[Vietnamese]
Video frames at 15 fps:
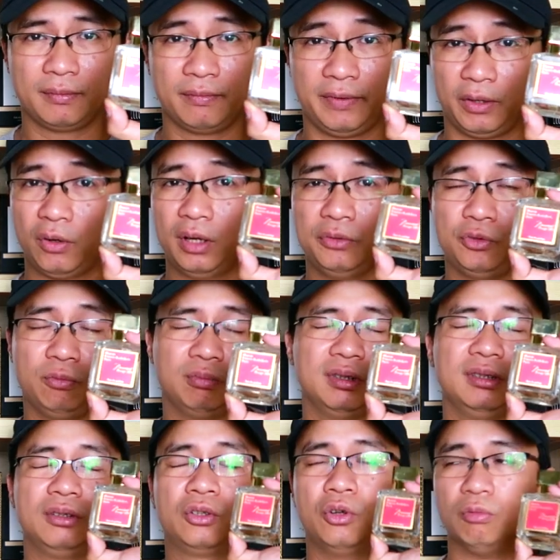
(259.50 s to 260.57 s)
phải gọi là dùng
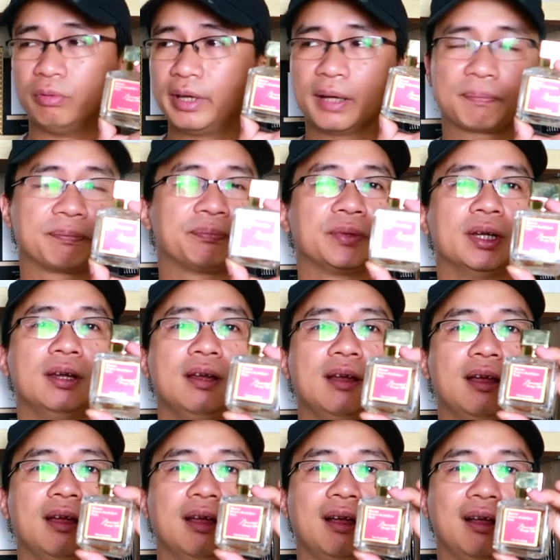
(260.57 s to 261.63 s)
từ khủng khiếp.
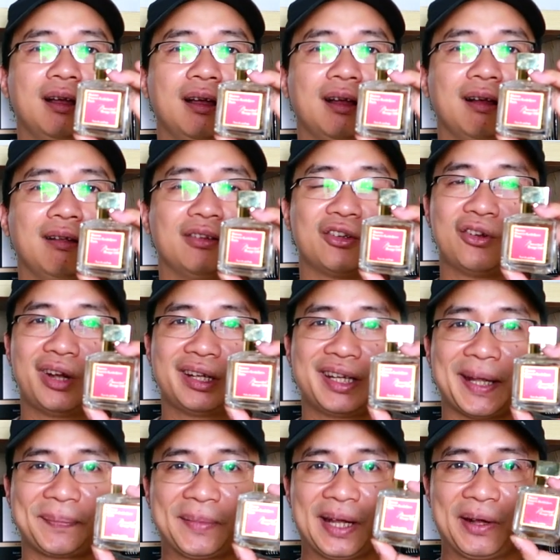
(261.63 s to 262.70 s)
Do đó anh
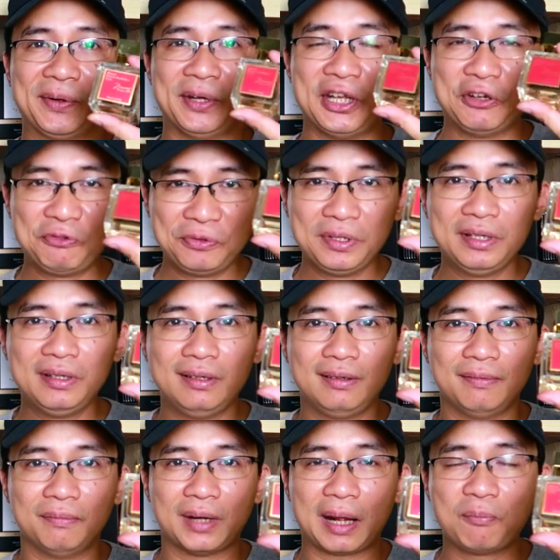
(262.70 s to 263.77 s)
em nào nếu như
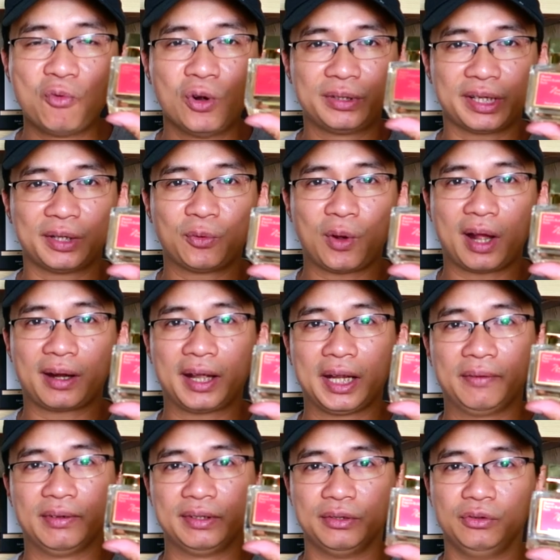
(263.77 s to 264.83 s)
đã mua chai nước hoa
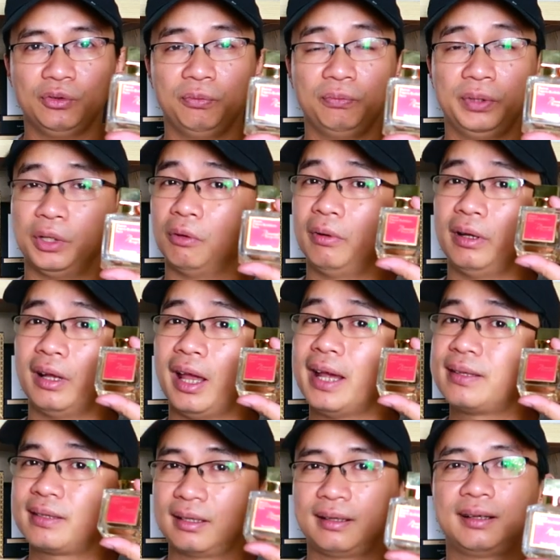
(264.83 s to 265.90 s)
này và sử dụng thì cũng hết
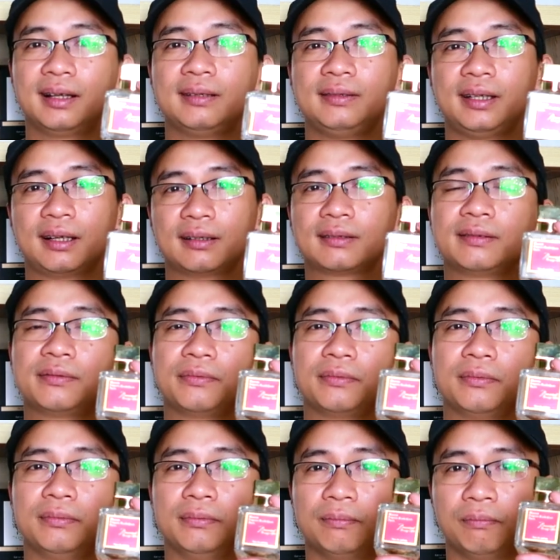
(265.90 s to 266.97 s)
sức cân nhắc
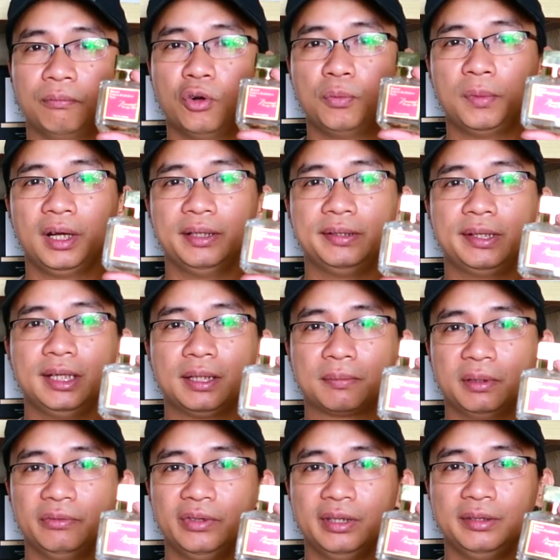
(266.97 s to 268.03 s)
mỗi một lần xịt,
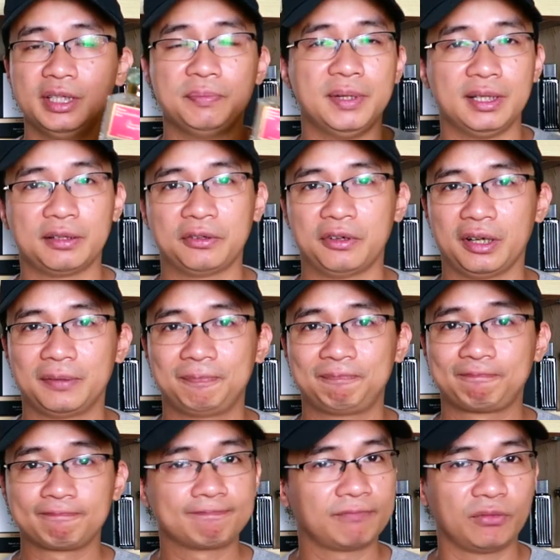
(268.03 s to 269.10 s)
bởi vì như mình đã nói,
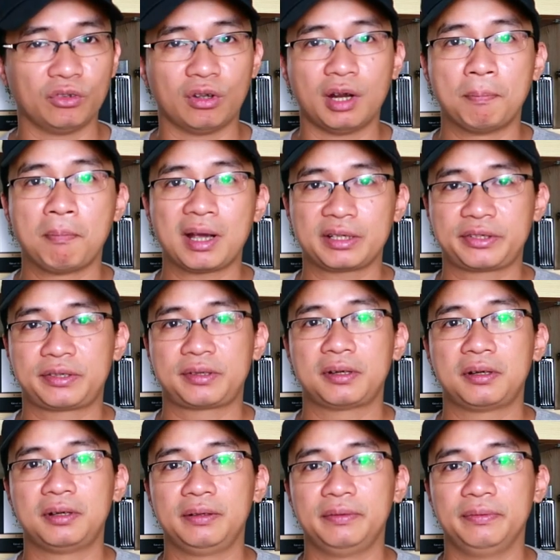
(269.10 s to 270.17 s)
nó là
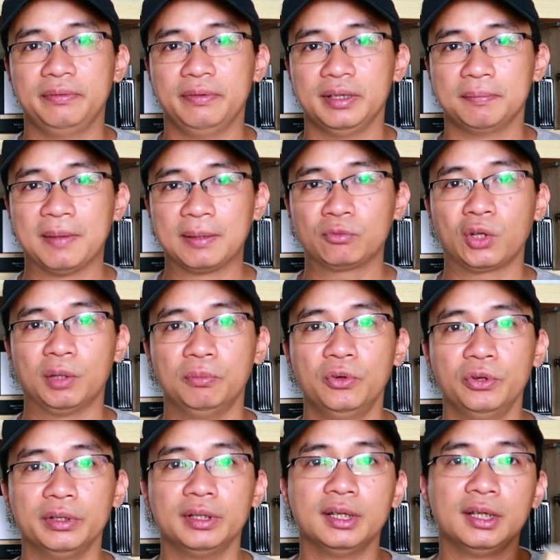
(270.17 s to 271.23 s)
monster về bám tỏa
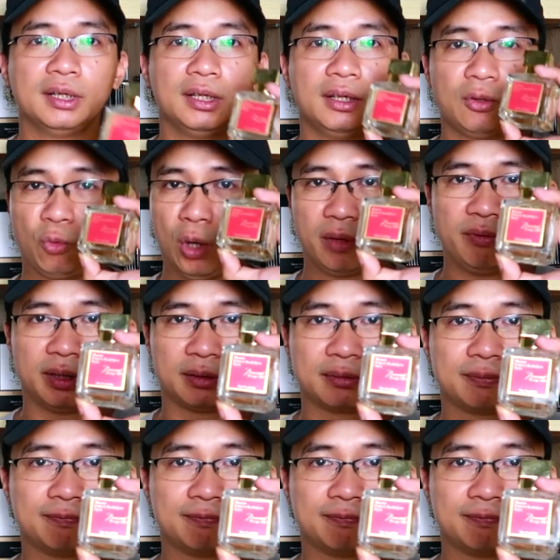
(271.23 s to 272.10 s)
mùi, quái vật.